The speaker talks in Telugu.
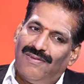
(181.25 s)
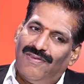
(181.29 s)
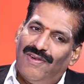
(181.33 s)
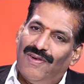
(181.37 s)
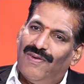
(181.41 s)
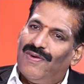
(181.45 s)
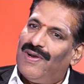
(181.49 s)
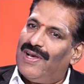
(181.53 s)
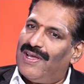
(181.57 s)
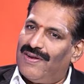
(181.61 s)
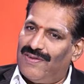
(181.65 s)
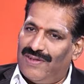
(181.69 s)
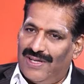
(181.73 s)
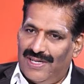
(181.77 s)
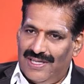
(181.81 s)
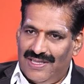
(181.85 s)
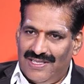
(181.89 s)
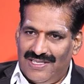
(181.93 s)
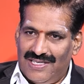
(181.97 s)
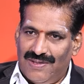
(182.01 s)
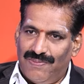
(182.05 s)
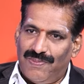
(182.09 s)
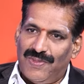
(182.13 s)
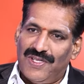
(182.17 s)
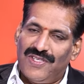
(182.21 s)
వ్యవహారం
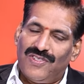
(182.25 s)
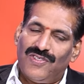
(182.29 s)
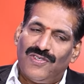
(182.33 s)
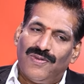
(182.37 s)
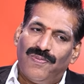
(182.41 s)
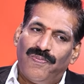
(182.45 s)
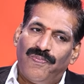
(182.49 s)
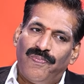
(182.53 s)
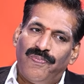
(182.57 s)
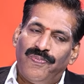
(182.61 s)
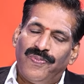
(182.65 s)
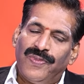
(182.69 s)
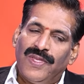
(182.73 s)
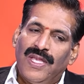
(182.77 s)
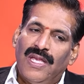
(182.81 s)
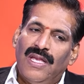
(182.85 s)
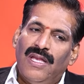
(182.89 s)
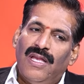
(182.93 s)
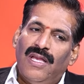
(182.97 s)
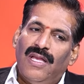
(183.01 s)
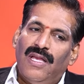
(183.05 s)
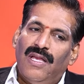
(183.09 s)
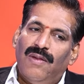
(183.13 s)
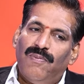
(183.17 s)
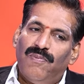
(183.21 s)
కింద చెప్పచ్చు
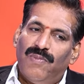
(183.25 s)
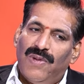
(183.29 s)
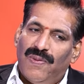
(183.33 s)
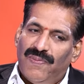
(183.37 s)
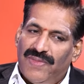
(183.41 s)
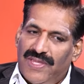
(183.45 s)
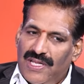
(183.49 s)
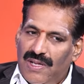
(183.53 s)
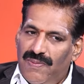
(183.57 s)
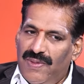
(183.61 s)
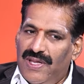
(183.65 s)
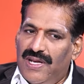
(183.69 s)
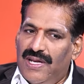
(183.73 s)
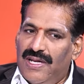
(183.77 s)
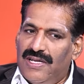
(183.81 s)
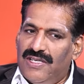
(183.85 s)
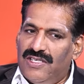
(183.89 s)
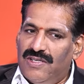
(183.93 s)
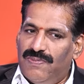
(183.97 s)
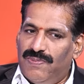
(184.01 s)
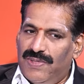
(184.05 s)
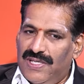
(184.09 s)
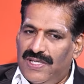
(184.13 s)
మమతా బెనర్జీ